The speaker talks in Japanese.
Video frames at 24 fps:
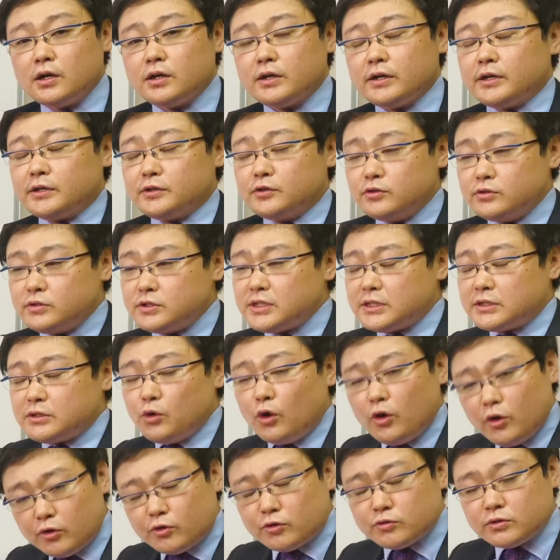えじゃあ
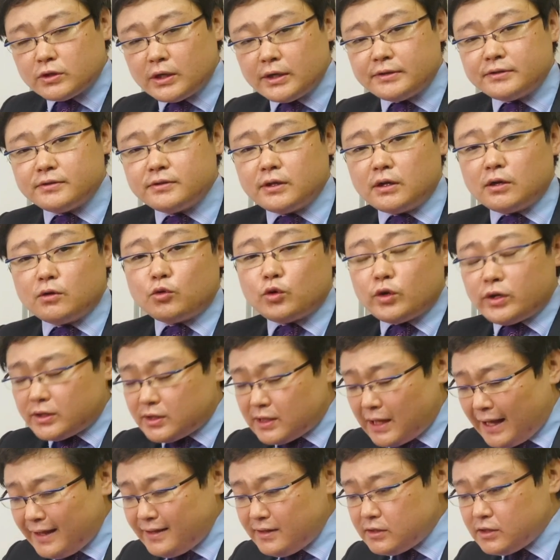どういうことかって言ったらこれ
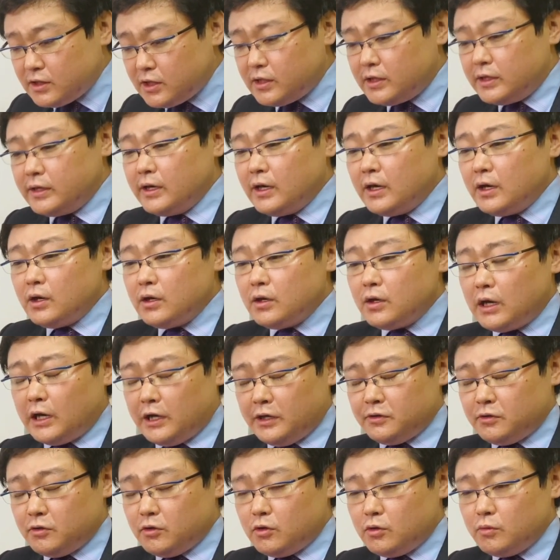単に
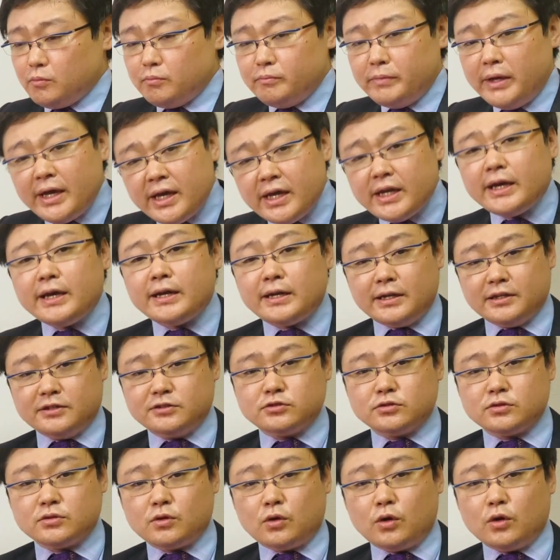あの命令なんで
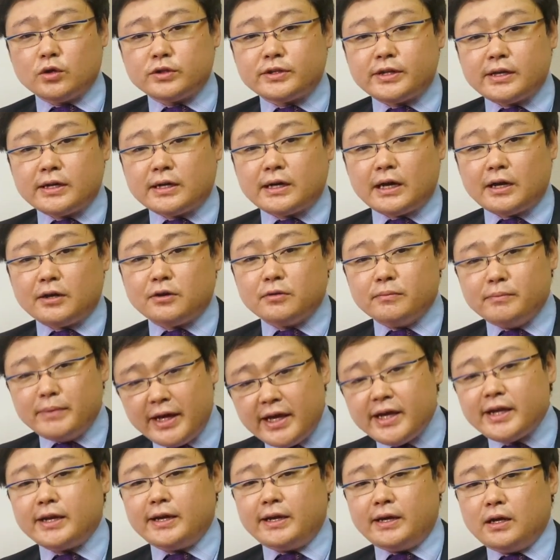すよ皇帝からの
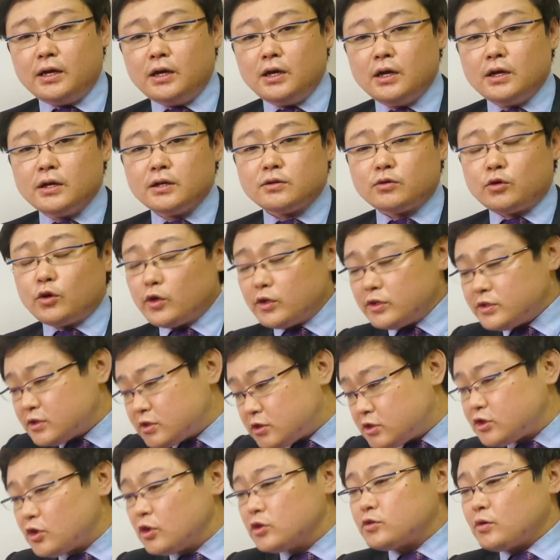命令。これを
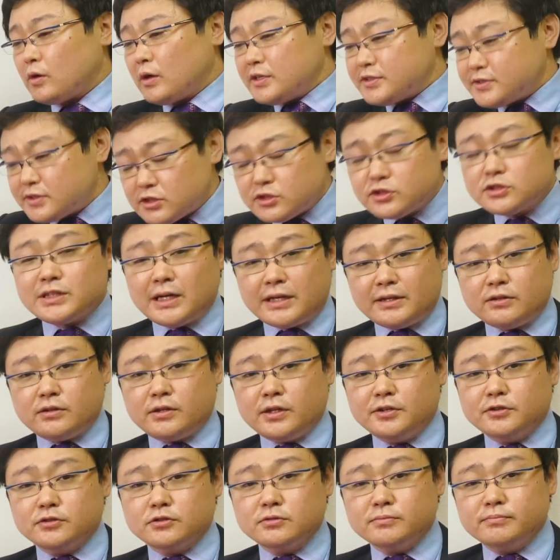しろとかするなっ
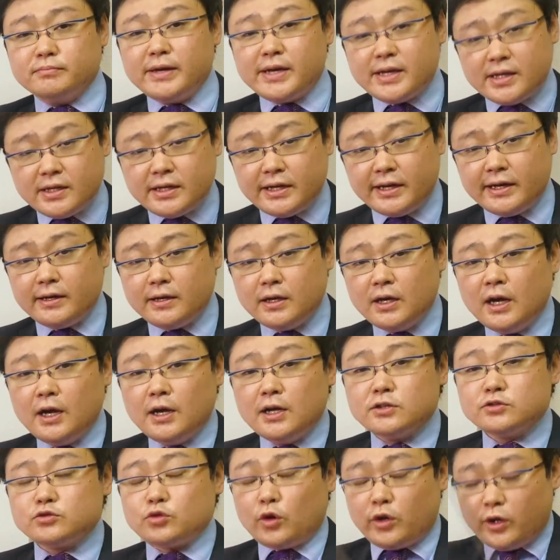ていう命令
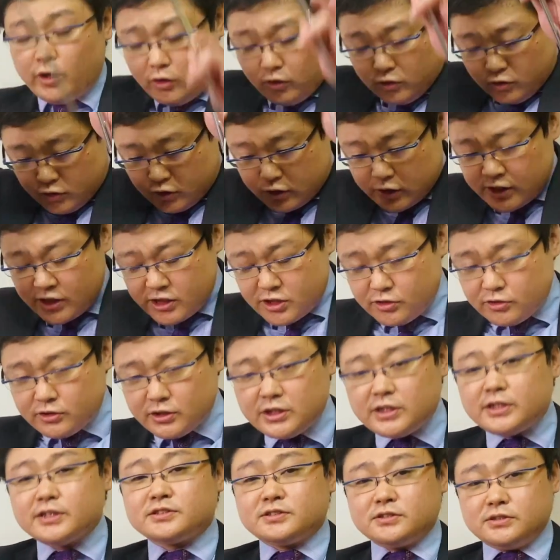それを国中
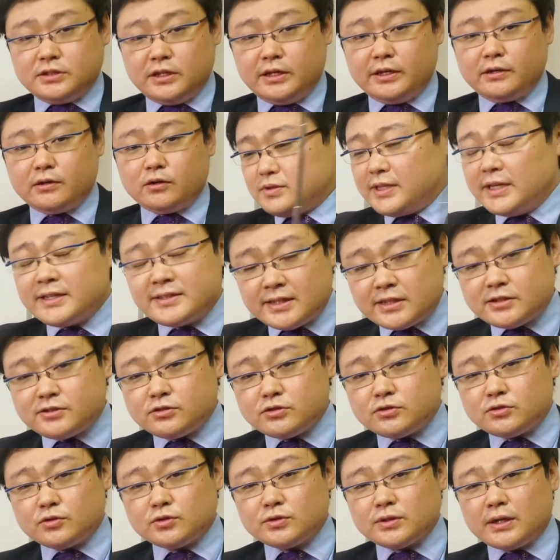にですね伝達
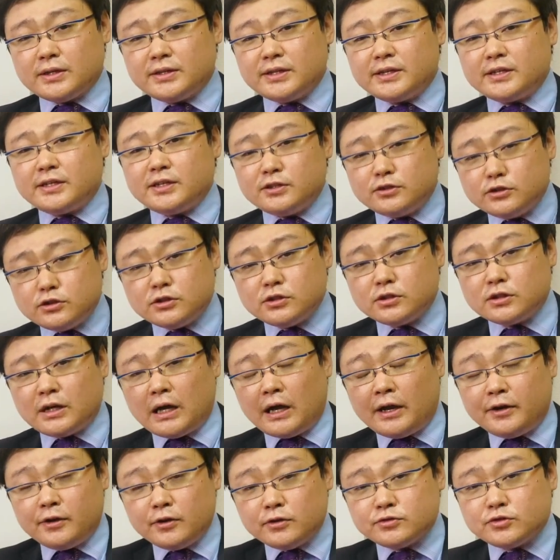することができる
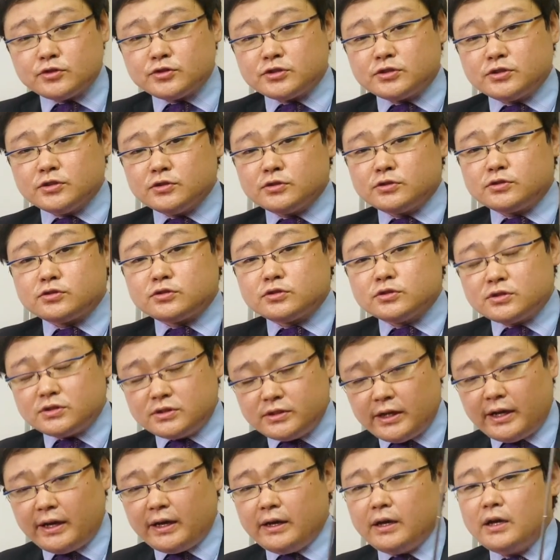官僚組織を作っ
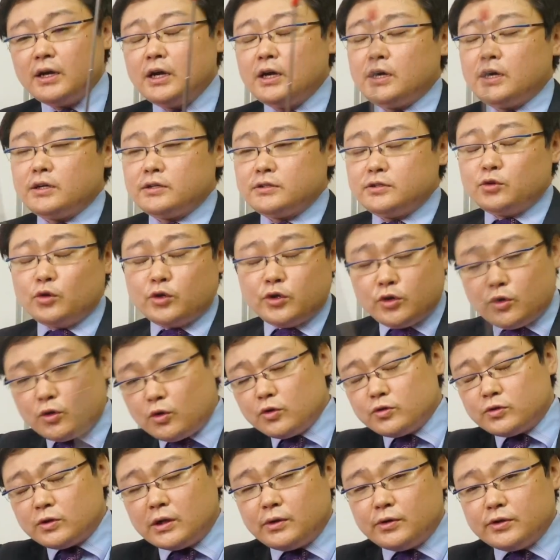て度量
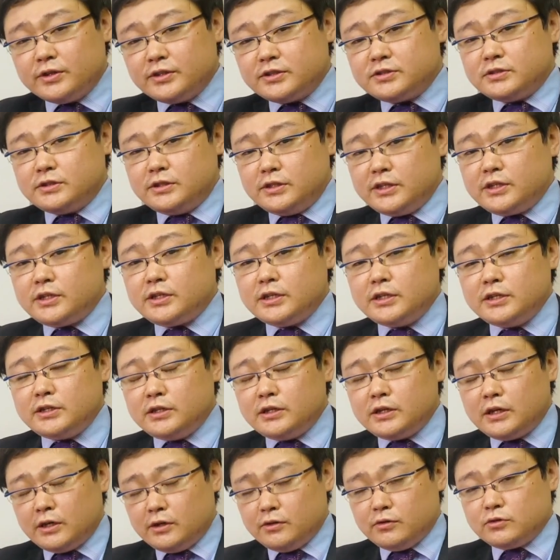衡とかをですね一気
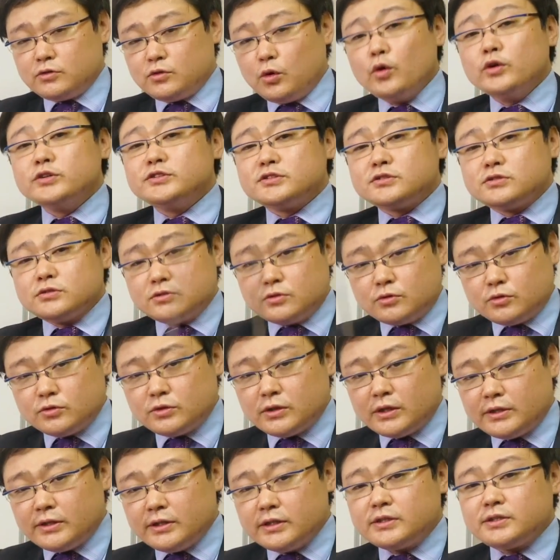にあの統一するこ
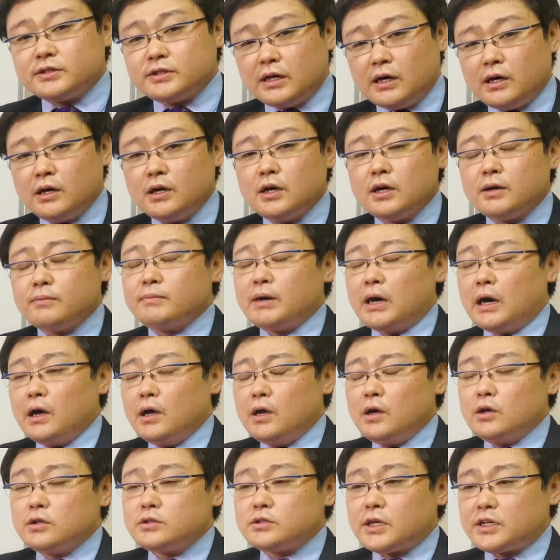とができたまあ
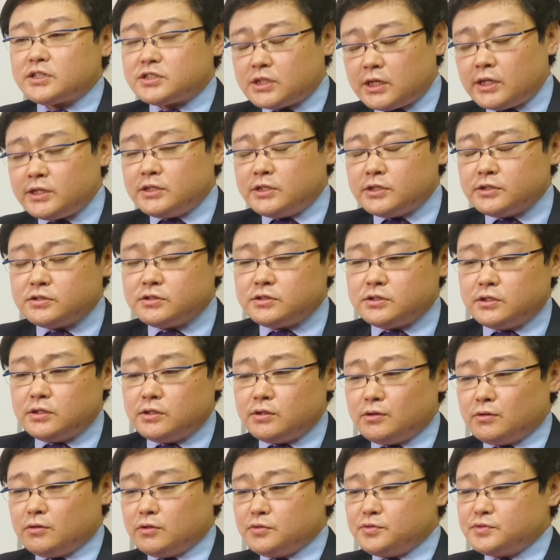確かにです
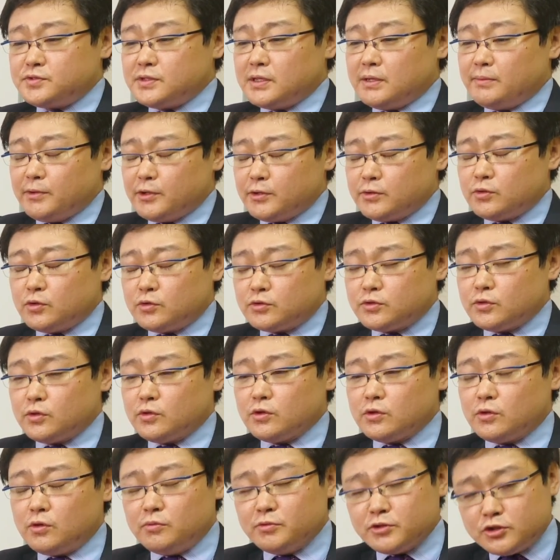ね福山の解くと
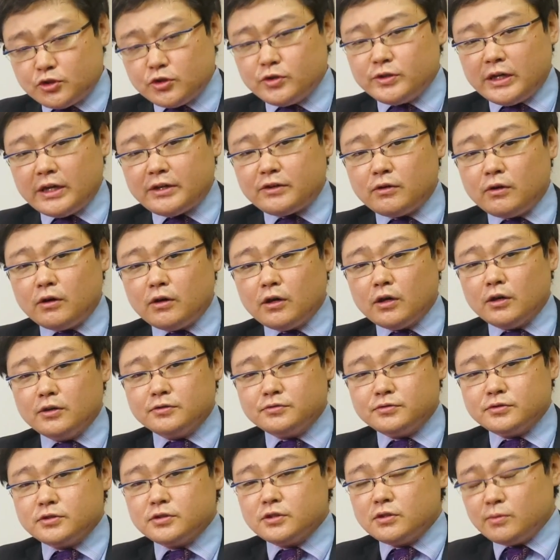ころ面白いなという
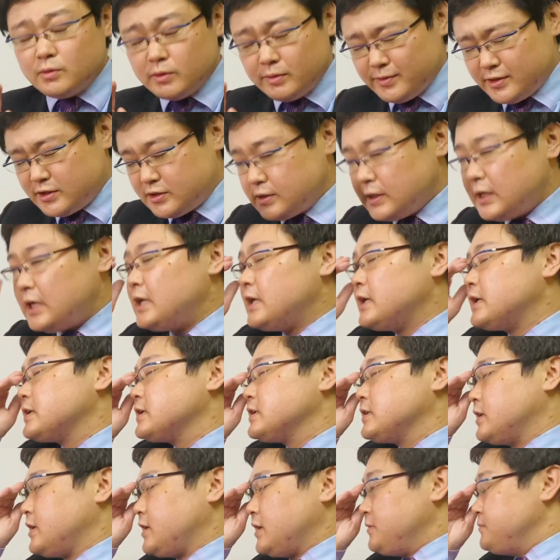ふうに思います。
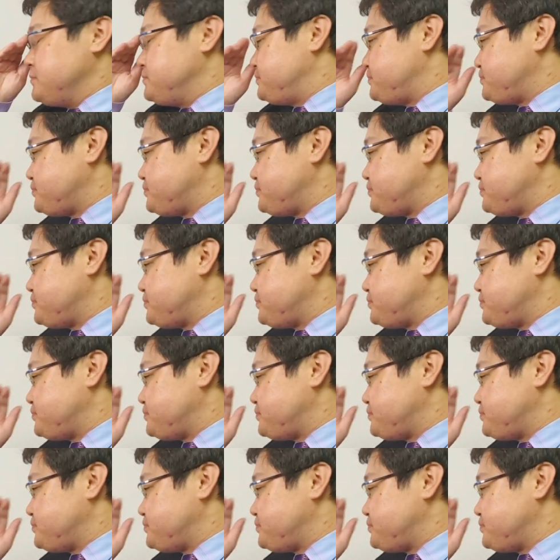で